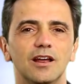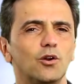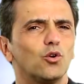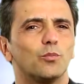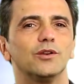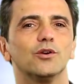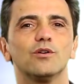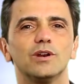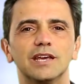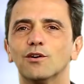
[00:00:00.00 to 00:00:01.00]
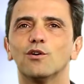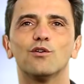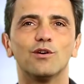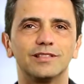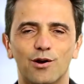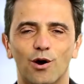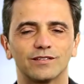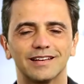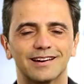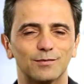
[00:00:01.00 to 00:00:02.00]
Non opinioni o
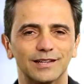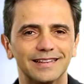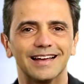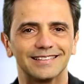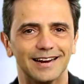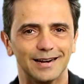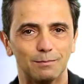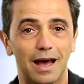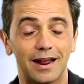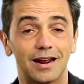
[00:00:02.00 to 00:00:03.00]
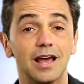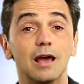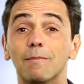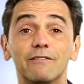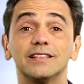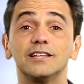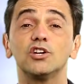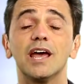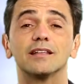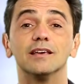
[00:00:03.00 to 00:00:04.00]
cose tramandate nel bar, ma fatti
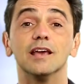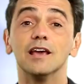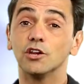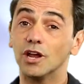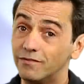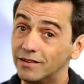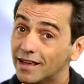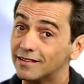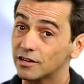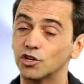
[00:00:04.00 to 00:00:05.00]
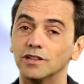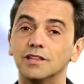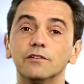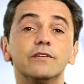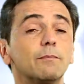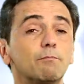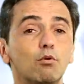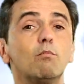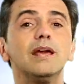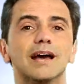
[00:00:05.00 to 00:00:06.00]
certi, evidenze scientifiche
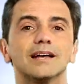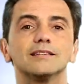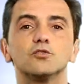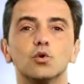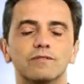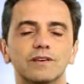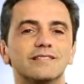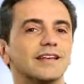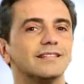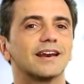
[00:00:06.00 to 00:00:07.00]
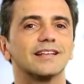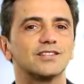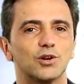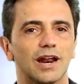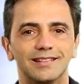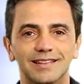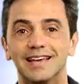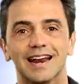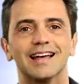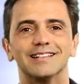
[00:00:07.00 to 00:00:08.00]
pubblicate su riviste internazionali di
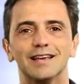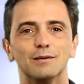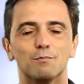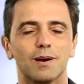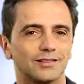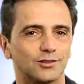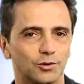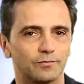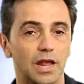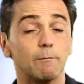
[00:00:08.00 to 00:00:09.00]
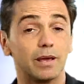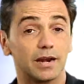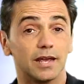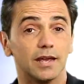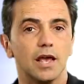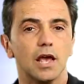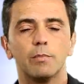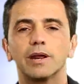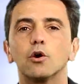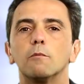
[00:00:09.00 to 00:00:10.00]
grande impatto. Perché?
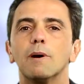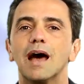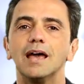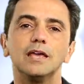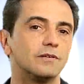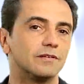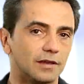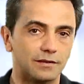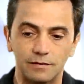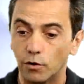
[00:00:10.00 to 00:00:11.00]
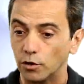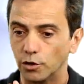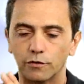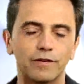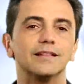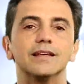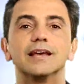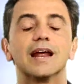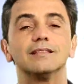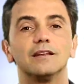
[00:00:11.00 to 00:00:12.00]
Perché ormai, se si vogliono fare dei
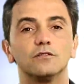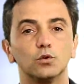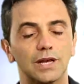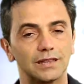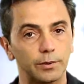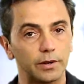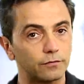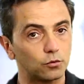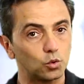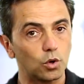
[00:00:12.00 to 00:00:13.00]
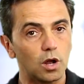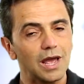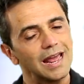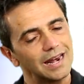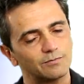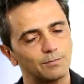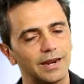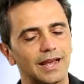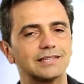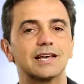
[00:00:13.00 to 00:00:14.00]
grandi risultati per il futuro,
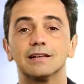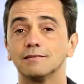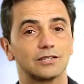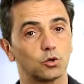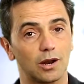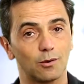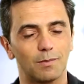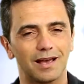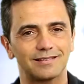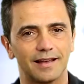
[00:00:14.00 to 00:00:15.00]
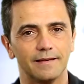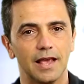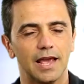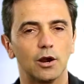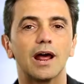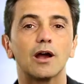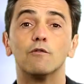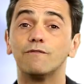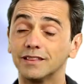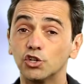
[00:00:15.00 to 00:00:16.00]
l'esperienza da sola non basta. E allora
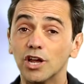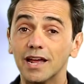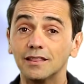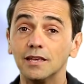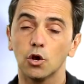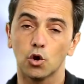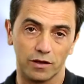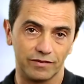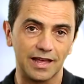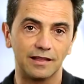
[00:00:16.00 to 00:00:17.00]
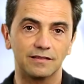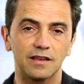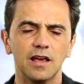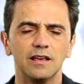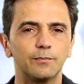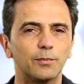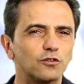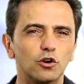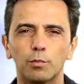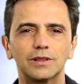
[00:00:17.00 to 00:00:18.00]
con fatti certi, con evidenze, si
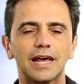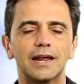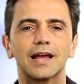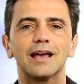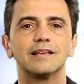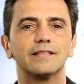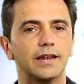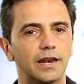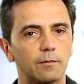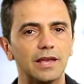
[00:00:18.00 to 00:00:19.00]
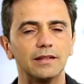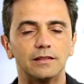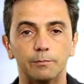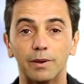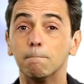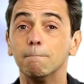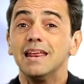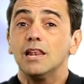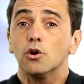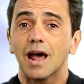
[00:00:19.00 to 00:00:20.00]
possono portare a casa degli elementi per
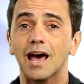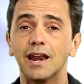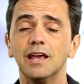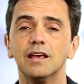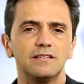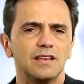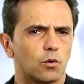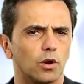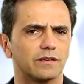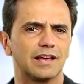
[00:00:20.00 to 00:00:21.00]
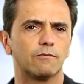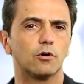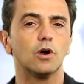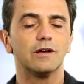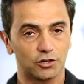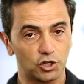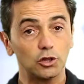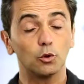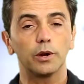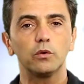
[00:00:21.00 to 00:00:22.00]
migliorare sia quello che stiamo
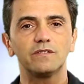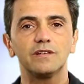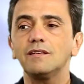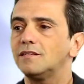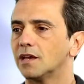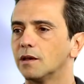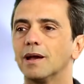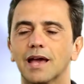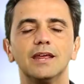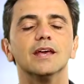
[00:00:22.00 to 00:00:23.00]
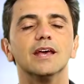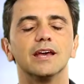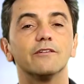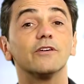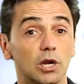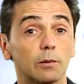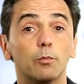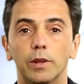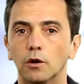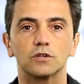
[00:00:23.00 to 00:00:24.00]
facendo per noi stessi che magari che
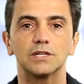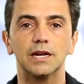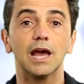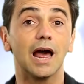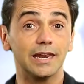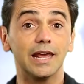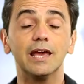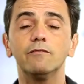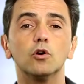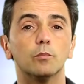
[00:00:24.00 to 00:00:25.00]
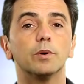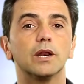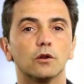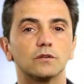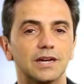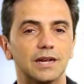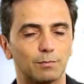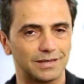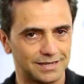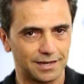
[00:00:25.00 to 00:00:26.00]
facciamo per i nostri allievi o per i nostri
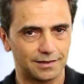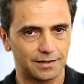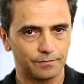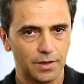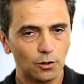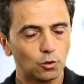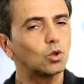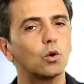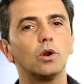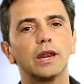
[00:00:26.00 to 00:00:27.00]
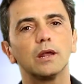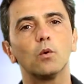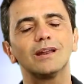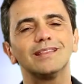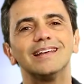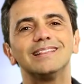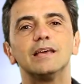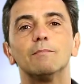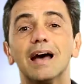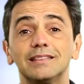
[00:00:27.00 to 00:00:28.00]
pazienti. Tutto quello che riguarda le
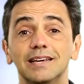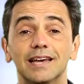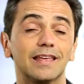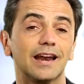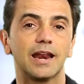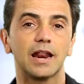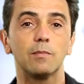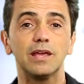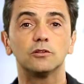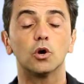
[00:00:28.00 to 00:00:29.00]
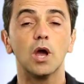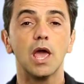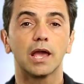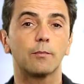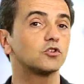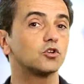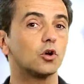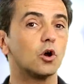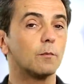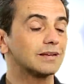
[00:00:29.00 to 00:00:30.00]
tematiche dell'allenamento, che
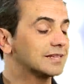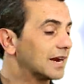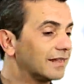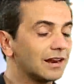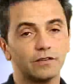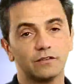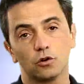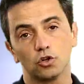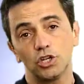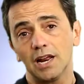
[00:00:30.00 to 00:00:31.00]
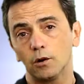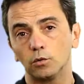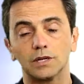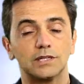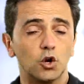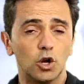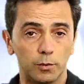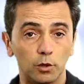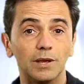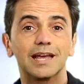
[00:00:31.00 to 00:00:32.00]
possono passare dalla fisiologia alla nutrizione,
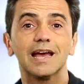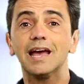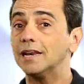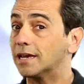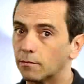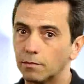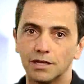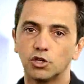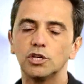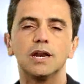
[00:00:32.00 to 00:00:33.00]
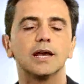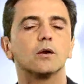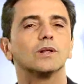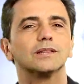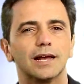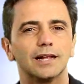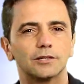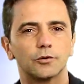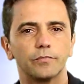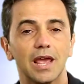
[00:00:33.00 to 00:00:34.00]
biomeccanica, medicina e
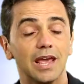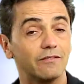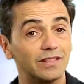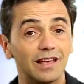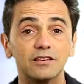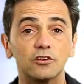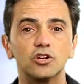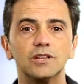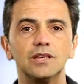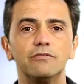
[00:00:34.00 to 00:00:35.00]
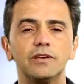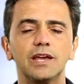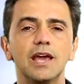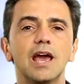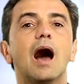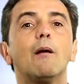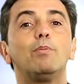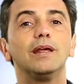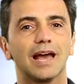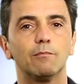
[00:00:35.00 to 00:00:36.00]
quant'altro evidenze scientifiche
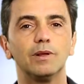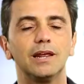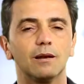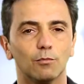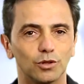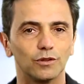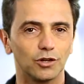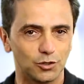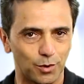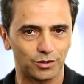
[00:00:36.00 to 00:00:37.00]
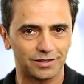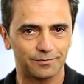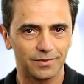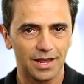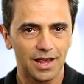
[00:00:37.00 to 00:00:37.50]
applicabili al mondo dello sport.